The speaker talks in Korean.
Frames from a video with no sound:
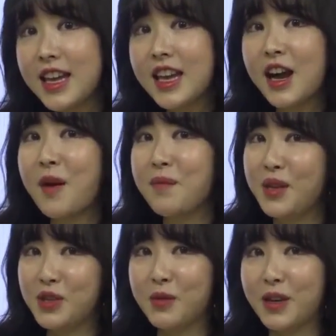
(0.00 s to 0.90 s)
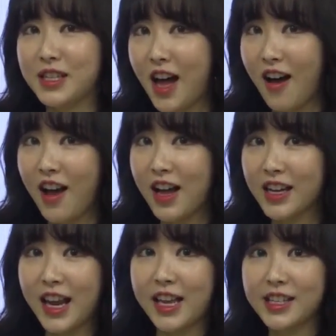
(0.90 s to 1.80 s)
이 커피숍에서
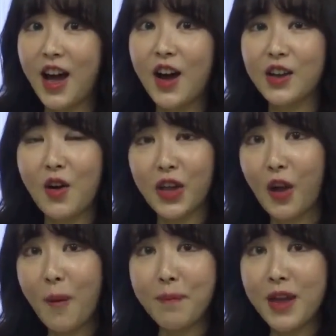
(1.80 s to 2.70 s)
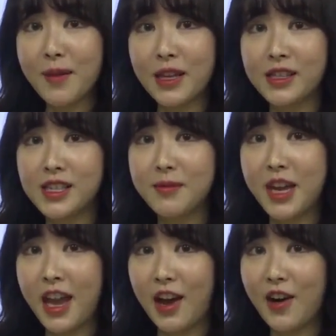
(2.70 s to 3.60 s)
그래서 여기 커피
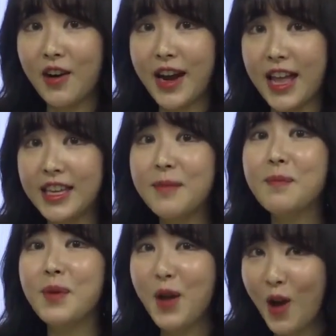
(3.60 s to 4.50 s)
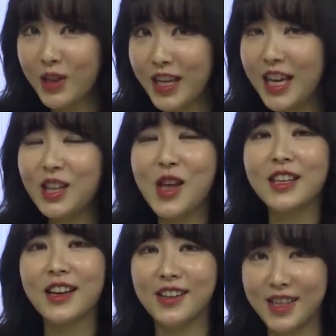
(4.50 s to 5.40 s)
맛집이에요 라는 표현이
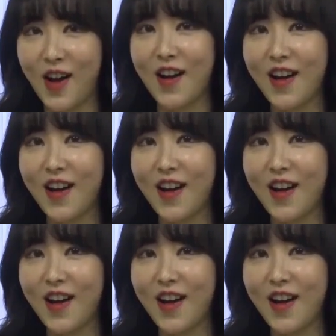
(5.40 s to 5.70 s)
되는 거죠.